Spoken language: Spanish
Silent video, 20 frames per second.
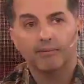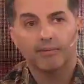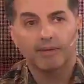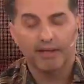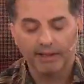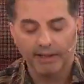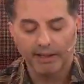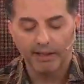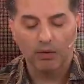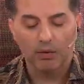le
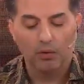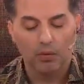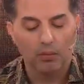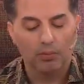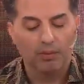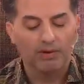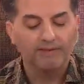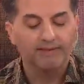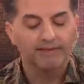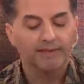pedí ah,
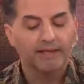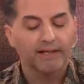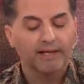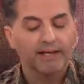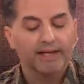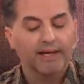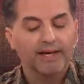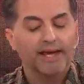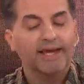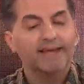disculpas.
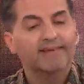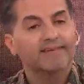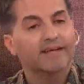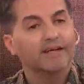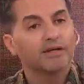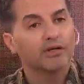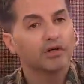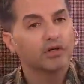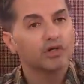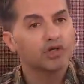
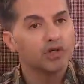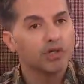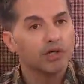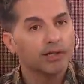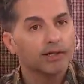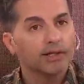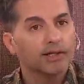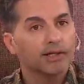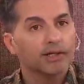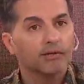Esa
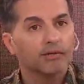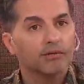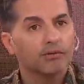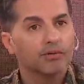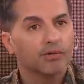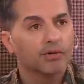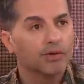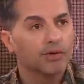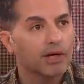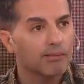noche, en un
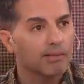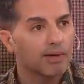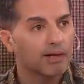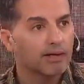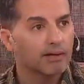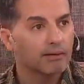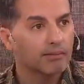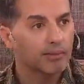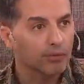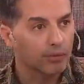
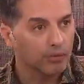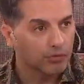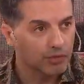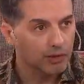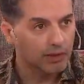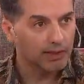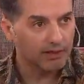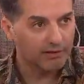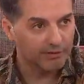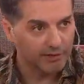programa que
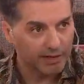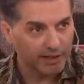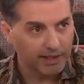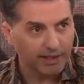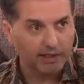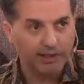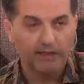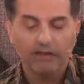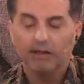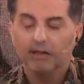producía La
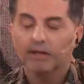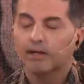FLIA,